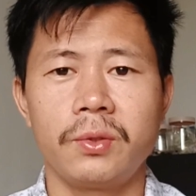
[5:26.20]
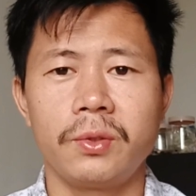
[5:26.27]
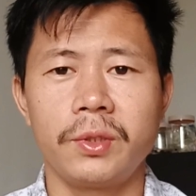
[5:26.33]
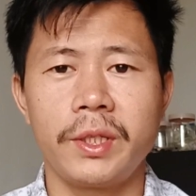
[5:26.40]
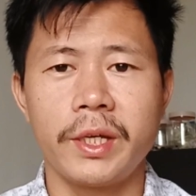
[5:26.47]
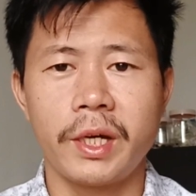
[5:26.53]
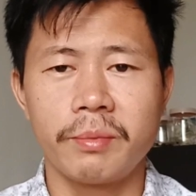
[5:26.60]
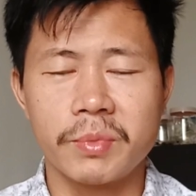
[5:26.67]
तो
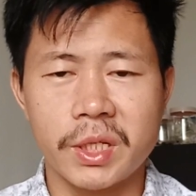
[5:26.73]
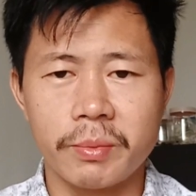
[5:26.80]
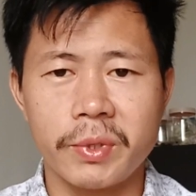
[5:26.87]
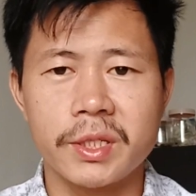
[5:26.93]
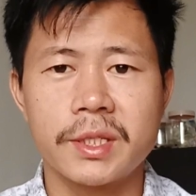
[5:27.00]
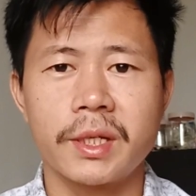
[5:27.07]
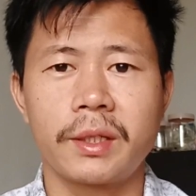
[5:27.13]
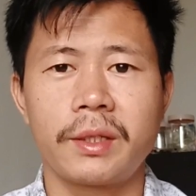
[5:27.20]
ये हम
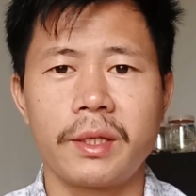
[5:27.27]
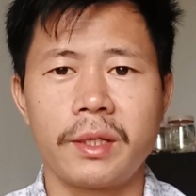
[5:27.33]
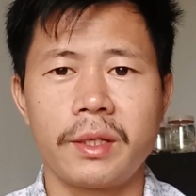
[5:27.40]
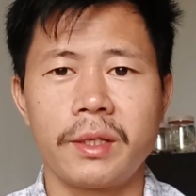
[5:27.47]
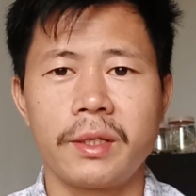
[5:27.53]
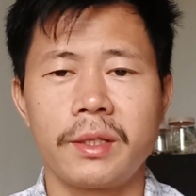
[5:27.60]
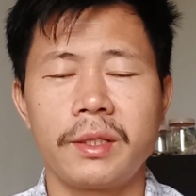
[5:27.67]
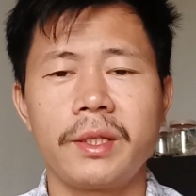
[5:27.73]
समझ सकते
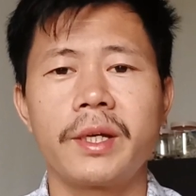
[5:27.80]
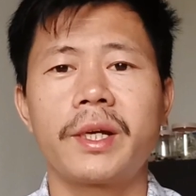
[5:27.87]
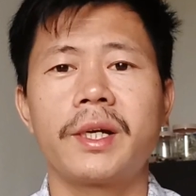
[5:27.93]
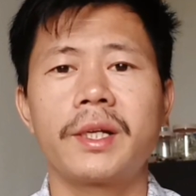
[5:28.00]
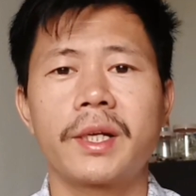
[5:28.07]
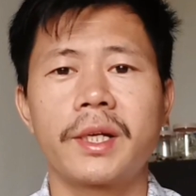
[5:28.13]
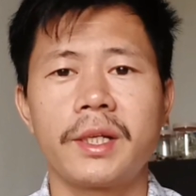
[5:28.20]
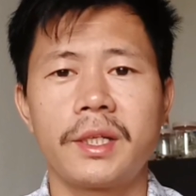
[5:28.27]
हैं ये
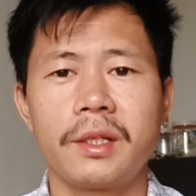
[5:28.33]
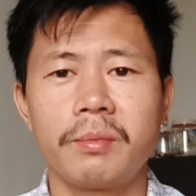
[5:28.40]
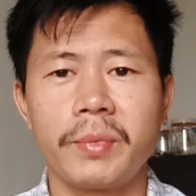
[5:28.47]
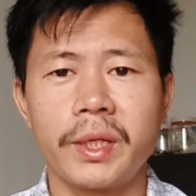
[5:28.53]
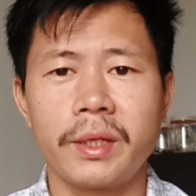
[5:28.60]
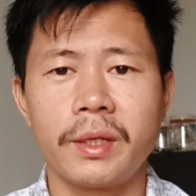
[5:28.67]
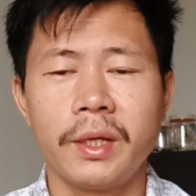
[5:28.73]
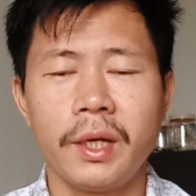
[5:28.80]
कल का दिन
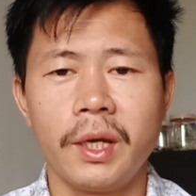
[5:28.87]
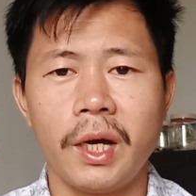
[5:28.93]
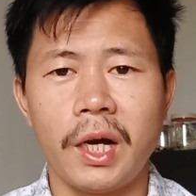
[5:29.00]
में